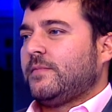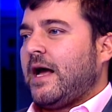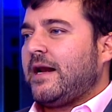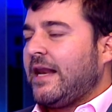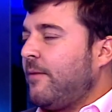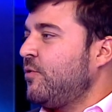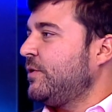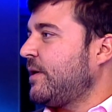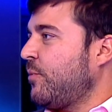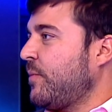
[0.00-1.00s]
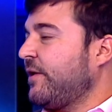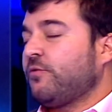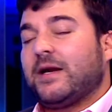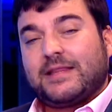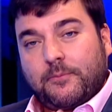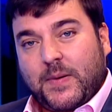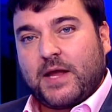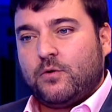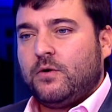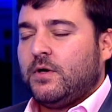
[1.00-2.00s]
arreglamos nuestra propia suerte.
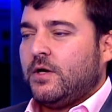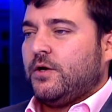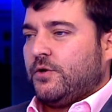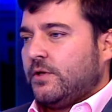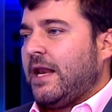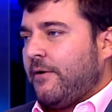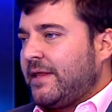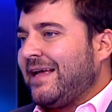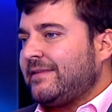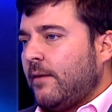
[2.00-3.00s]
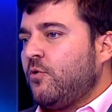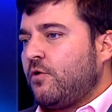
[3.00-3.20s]
Pero la verdad estamos